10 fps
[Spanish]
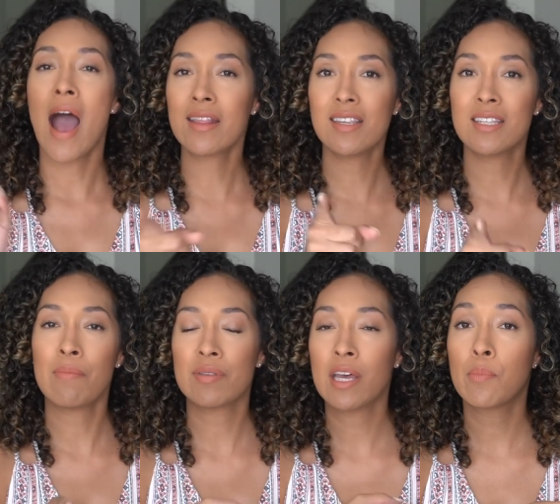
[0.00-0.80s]
antes de
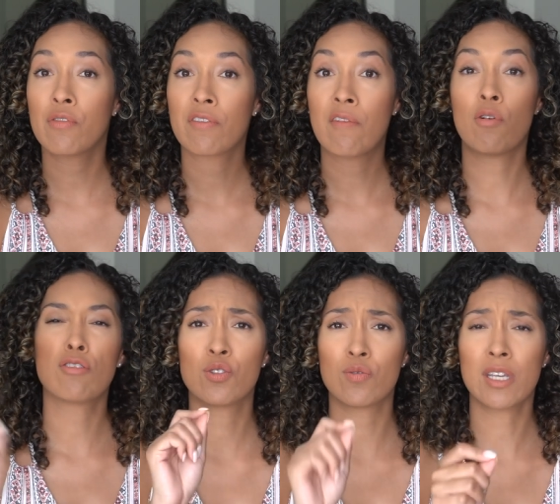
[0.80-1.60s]
empezar, por
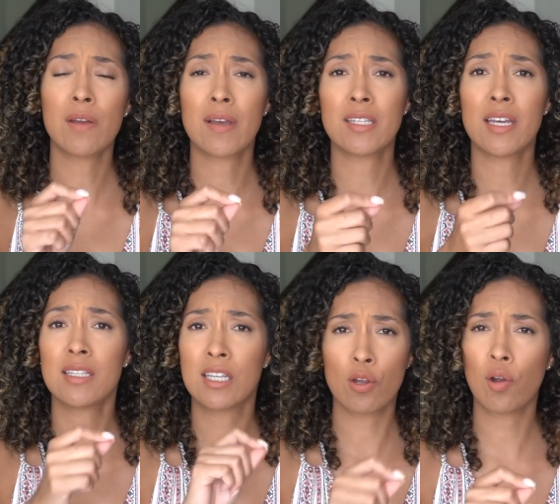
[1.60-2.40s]
favor,
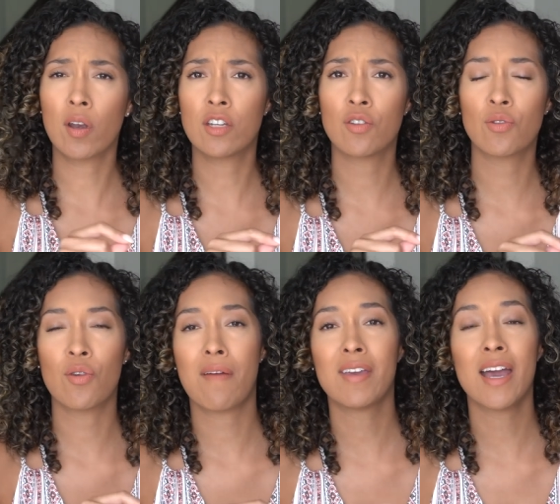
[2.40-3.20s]
suscríbanse si no lo han hecho
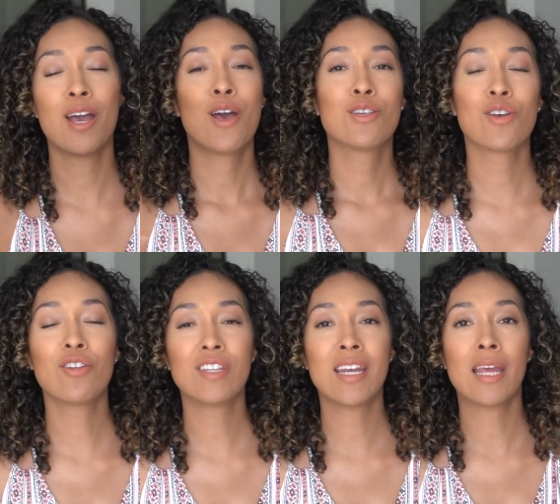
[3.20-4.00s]
todavía.
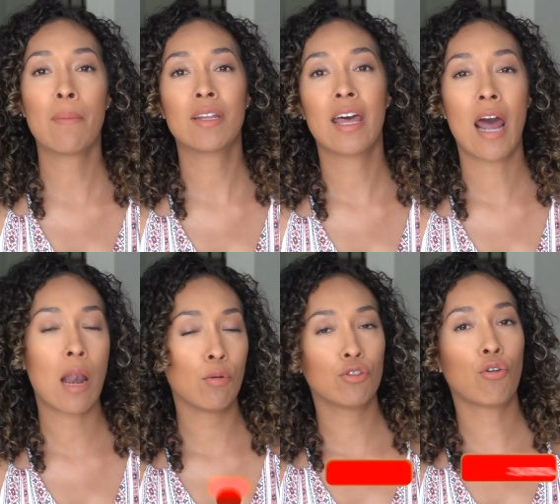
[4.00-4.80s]
Solo tienen que apretar
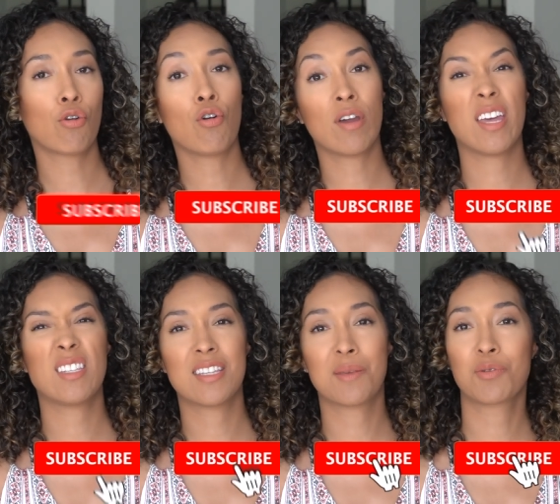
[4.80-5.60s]
al botón rojo que
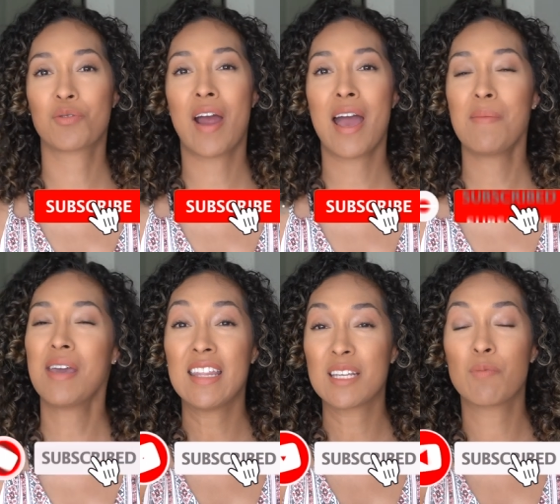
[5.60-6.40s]
dice subscribe
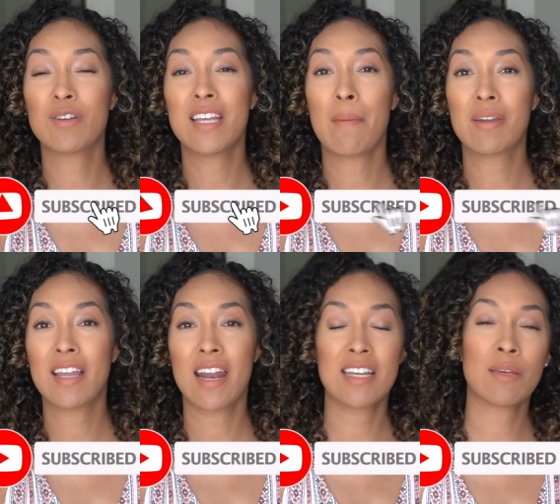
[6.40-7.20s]
y después de
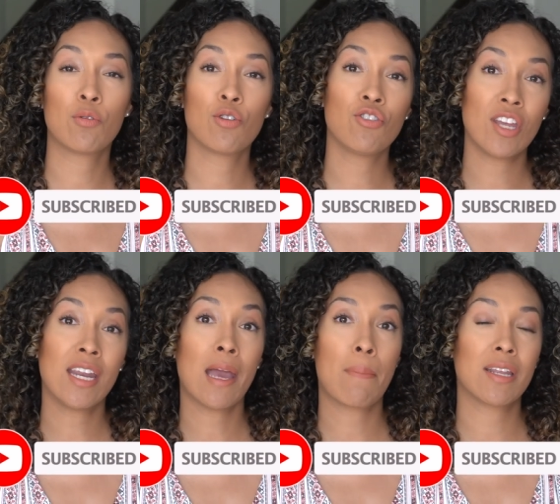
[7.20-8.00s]
apretar a ese botón
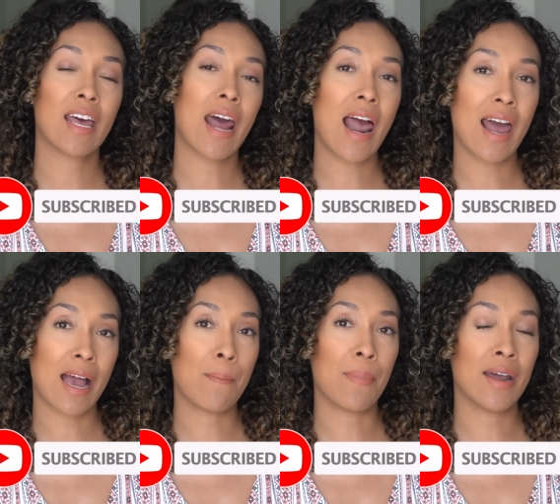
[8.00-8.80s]
tienen que apretar a la
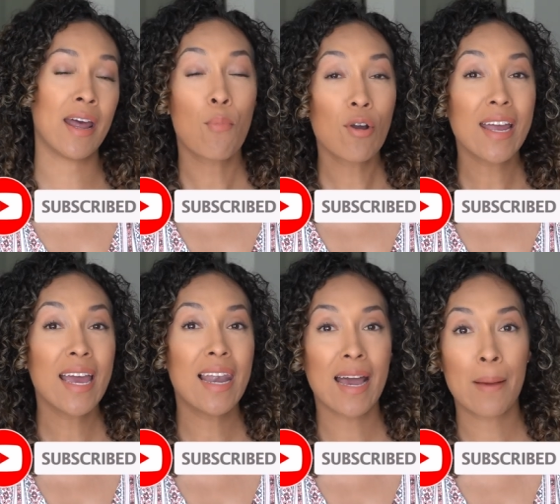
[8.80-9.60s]
campana
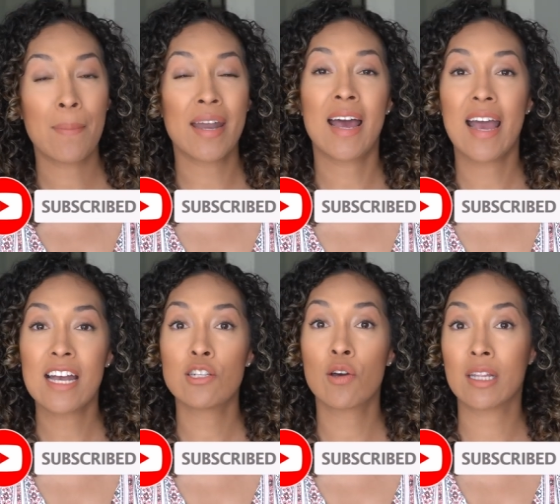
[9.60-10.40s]
porque la campana
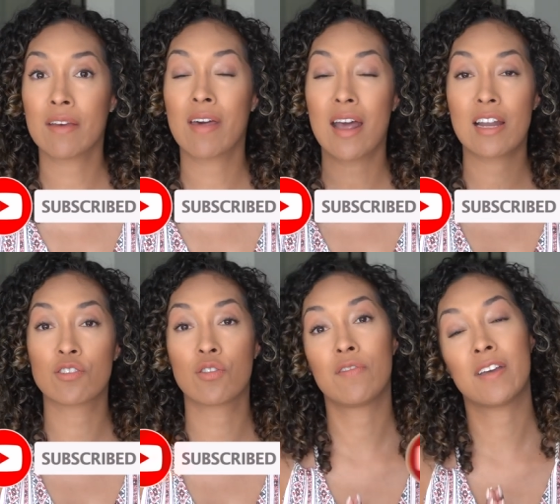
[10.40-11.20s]
es lo que te va a dar
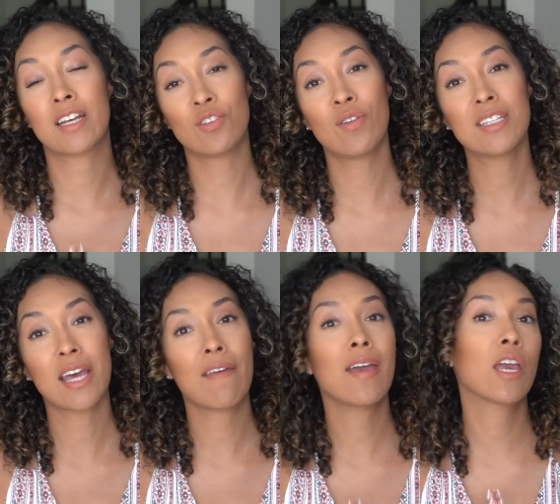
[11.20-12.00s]
las notificaciones
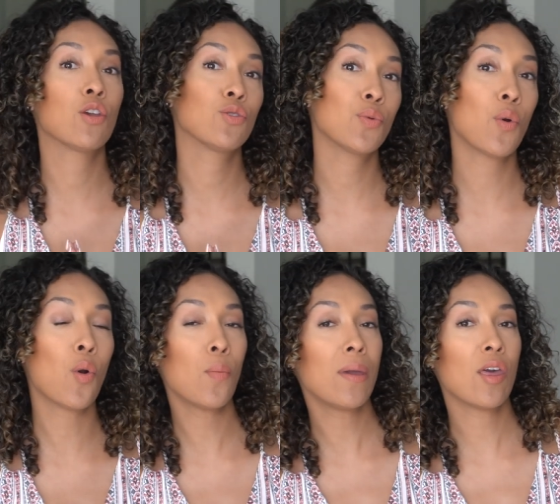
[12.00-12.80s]
cada vez que yo subo
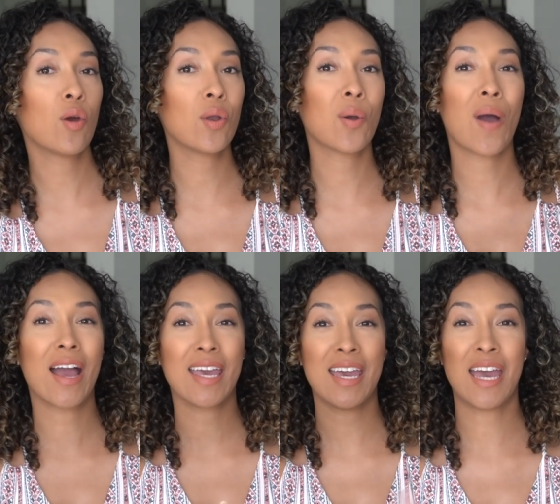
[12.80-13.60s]
un video nuevo
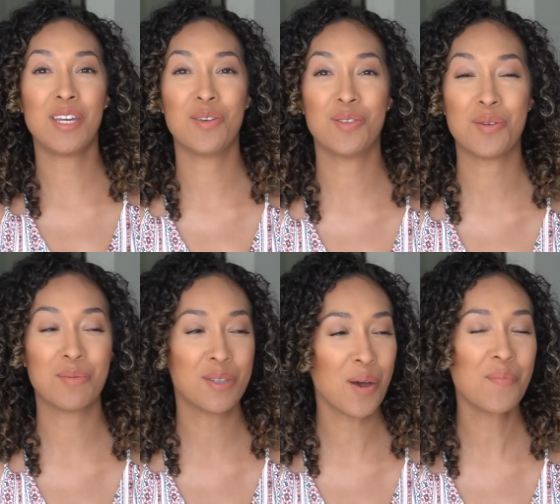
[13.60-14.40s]
aquí en YouTube.
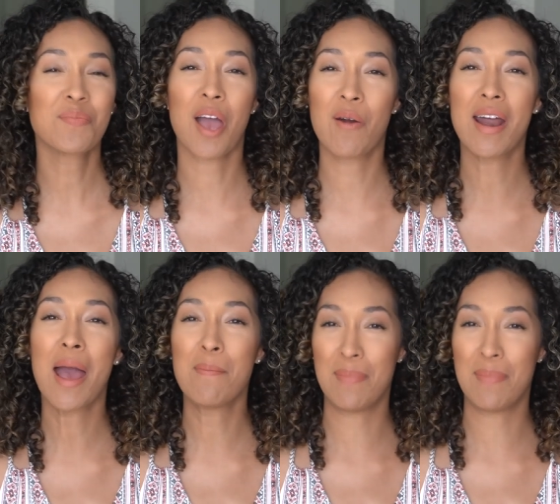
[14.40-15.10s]
So, ahora a